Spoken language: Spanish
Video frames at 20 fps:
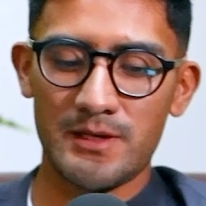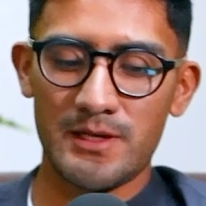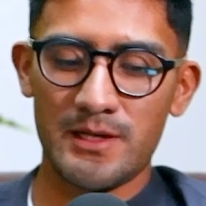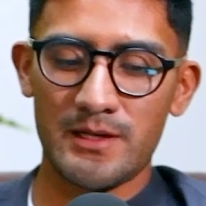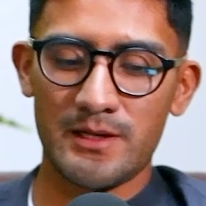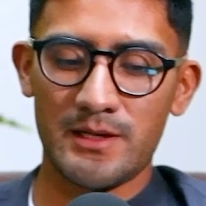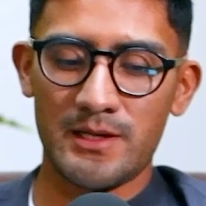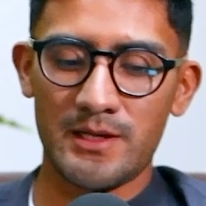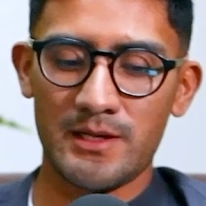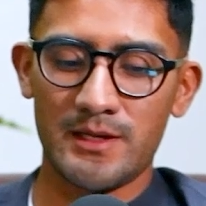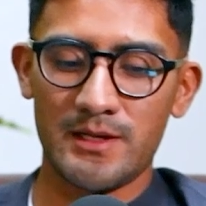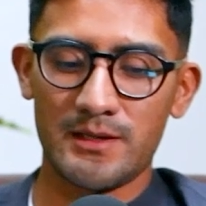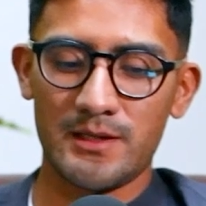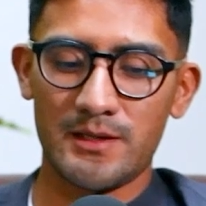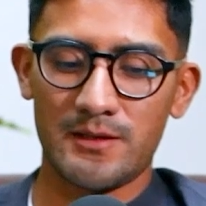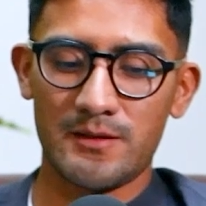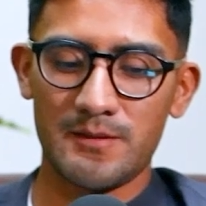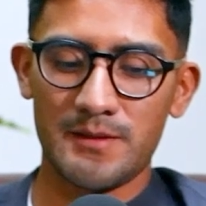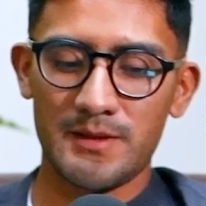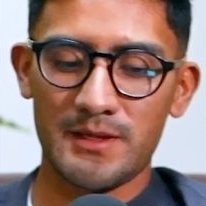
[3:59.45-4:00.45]
el, que
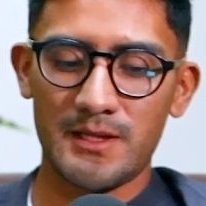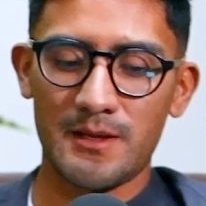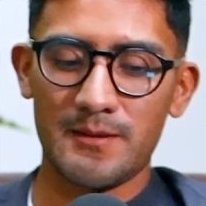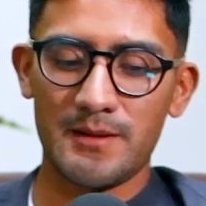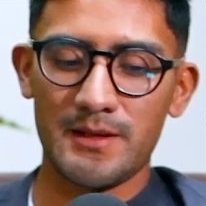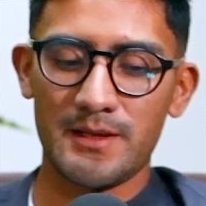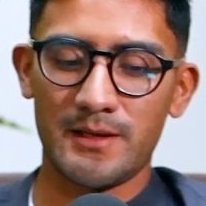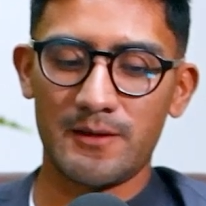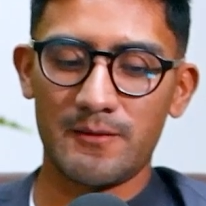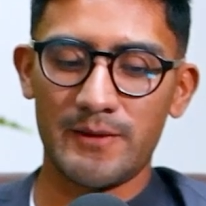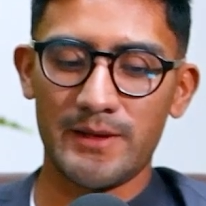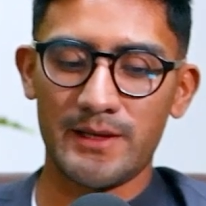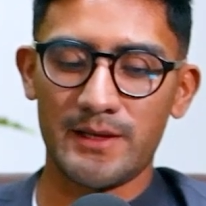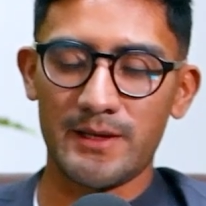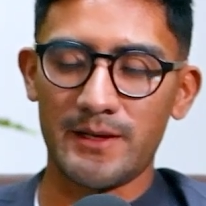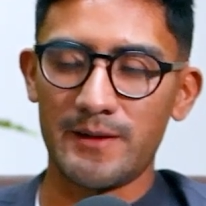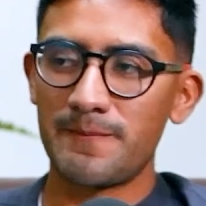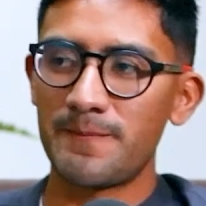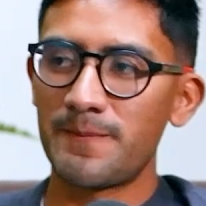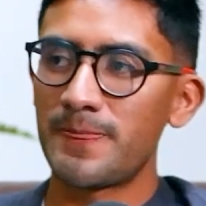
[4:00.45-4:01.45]
te comentaba, el de
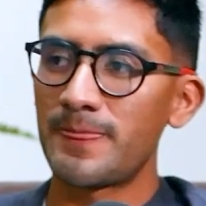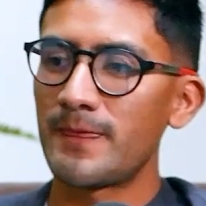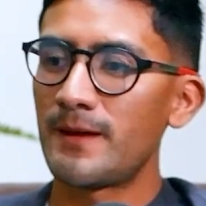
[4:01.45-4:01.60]
Cuenca,